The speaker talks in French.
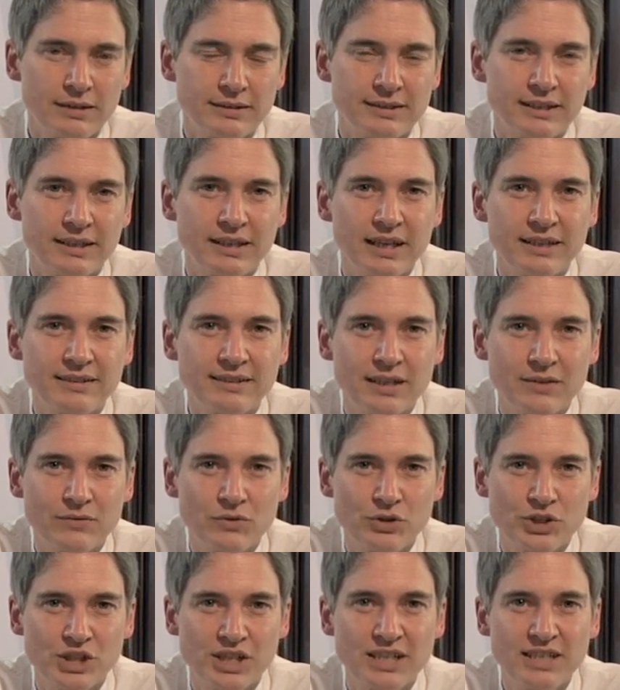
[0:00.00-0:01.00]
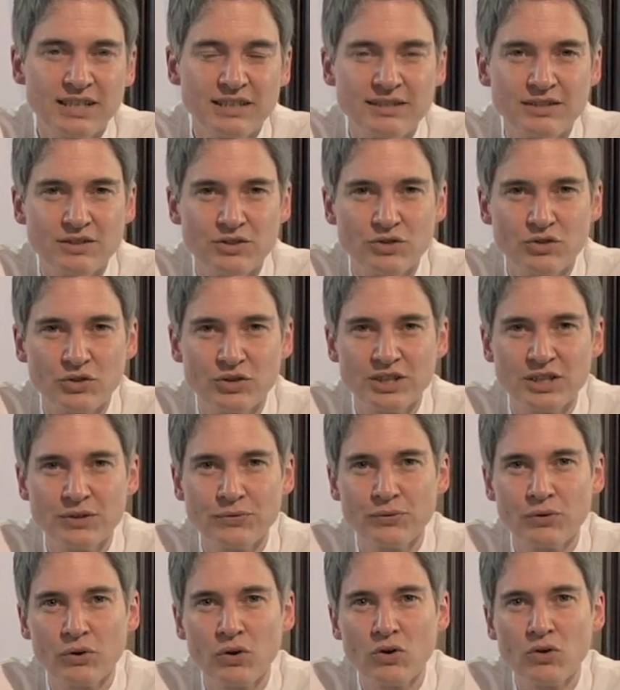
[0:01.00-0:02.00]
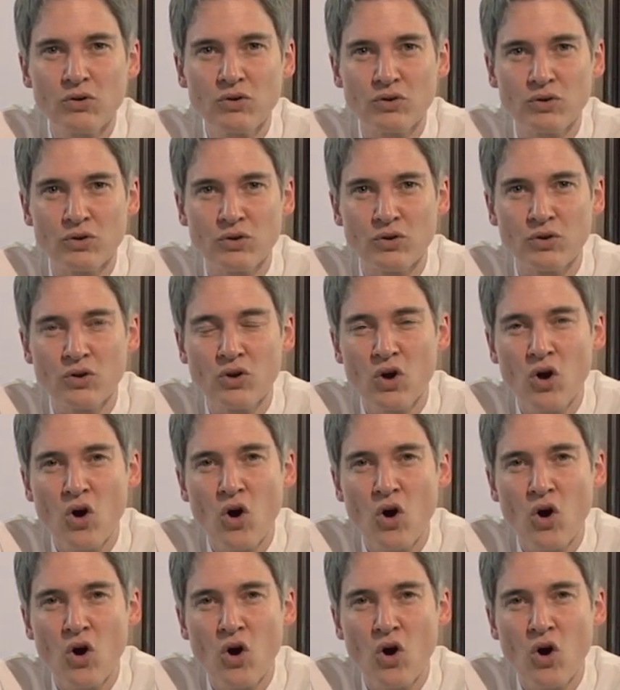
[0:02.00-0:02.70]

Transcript: Ces quatre évangélistes sont différents euh,